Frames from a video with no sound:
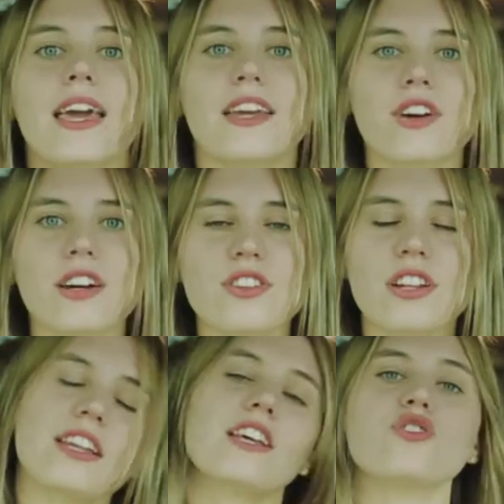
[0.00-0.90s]
In
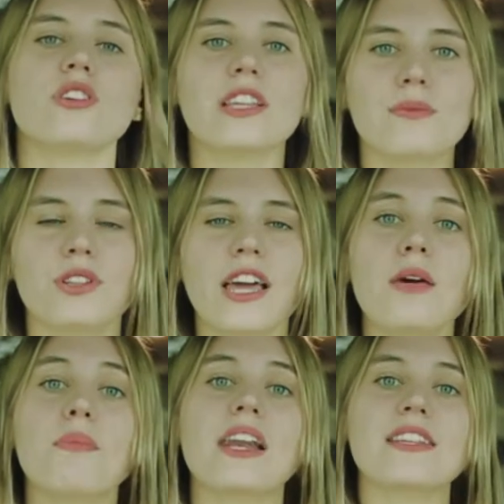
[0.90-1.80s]
occasione della giornata
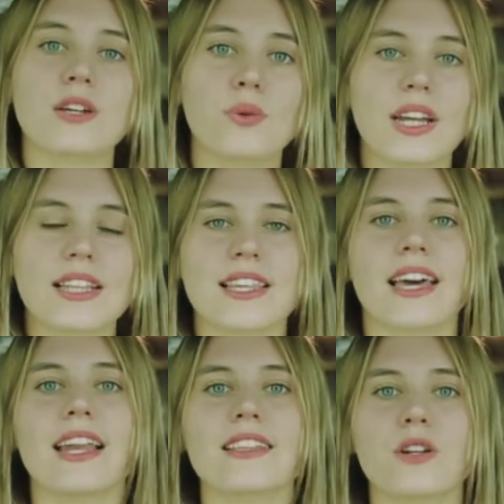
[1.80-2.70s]
mondiale per la sicurezza
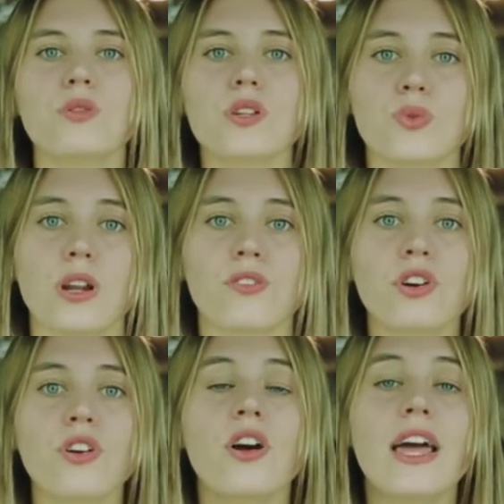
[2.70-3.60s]
e la salute sul
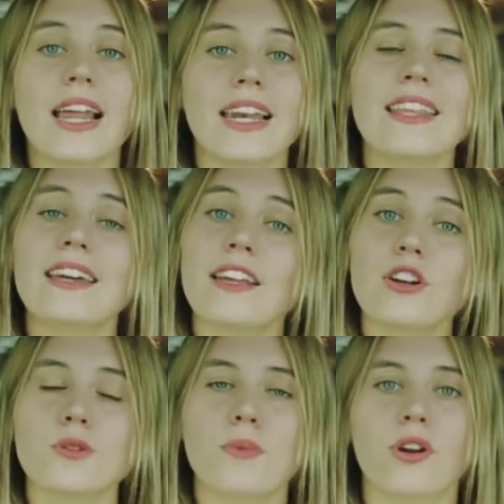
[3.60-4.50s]
lavoro, leader
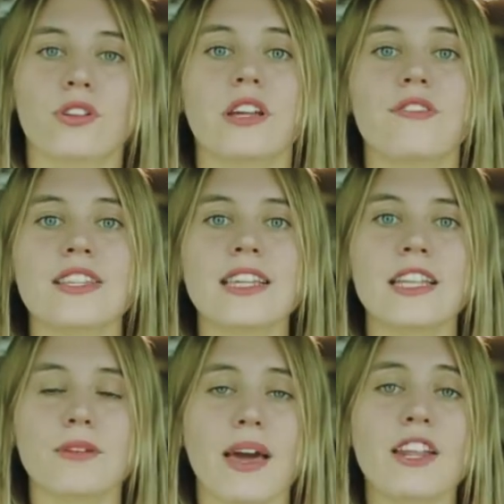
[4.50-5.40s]
dello sport e del
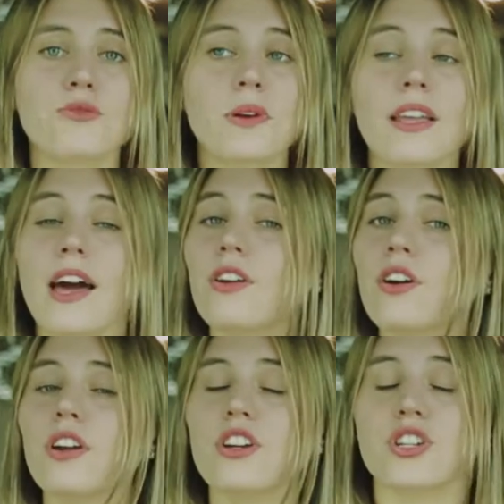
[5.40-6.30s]
facility management hanno
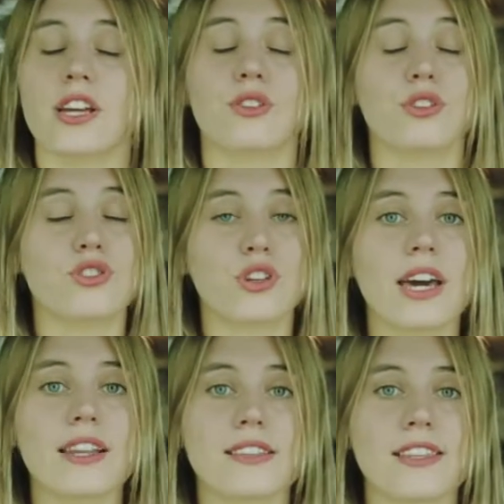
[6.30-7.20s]
ancora scelto di
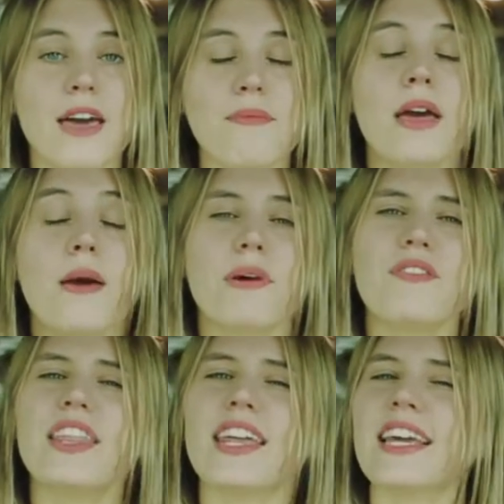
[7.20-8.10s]
giocare insieme per
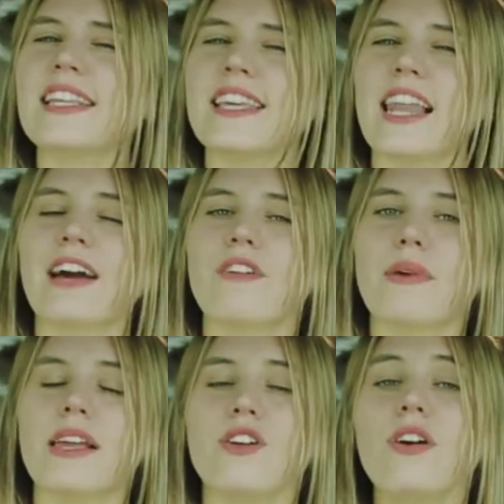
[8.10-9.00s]
vedere chi se la cava
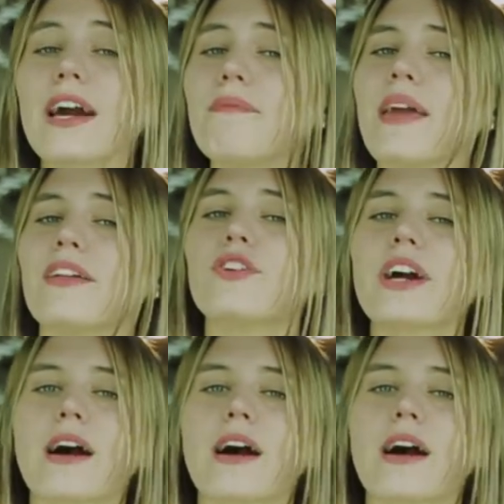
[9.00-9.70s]
meglio cambiando